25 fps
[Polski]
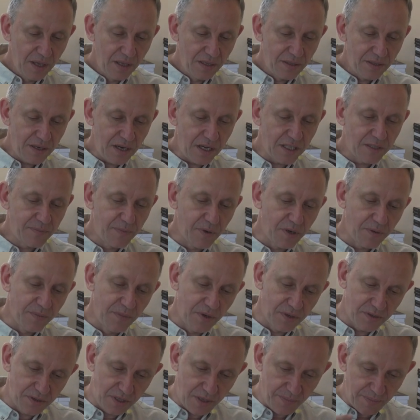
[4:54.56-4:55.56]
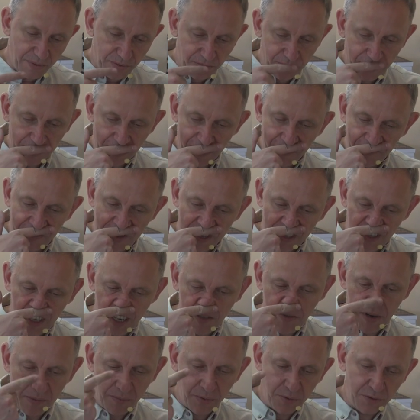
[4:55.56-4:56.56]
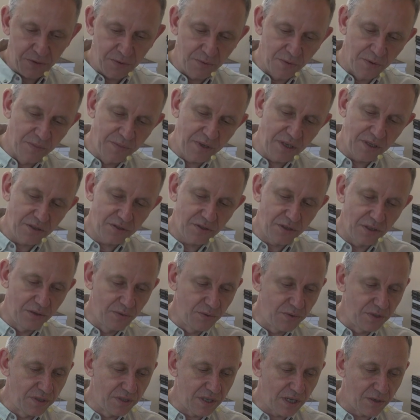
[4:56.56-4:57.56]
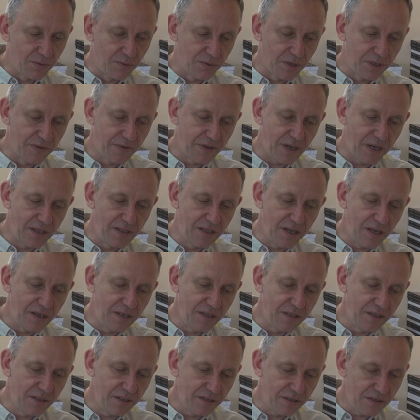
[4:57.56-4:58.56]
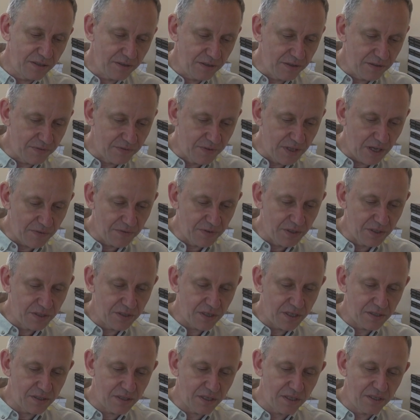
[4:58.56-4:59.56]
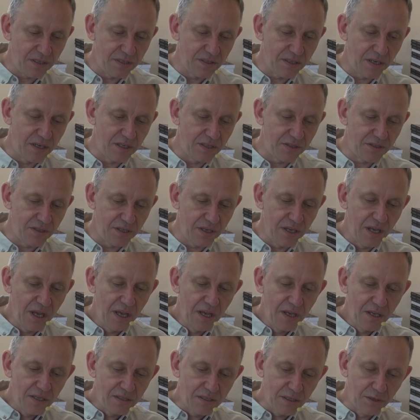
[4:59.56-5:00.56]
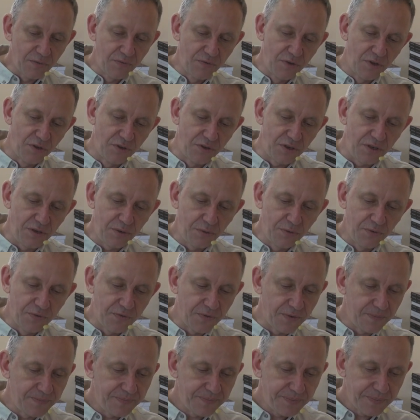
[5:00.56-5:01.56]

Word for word: Transport morski poruszany wiatrem albo siłą mięśni, ludzi zakutych w kajdany i w dawnych czasach niezależny zarówno od rynków,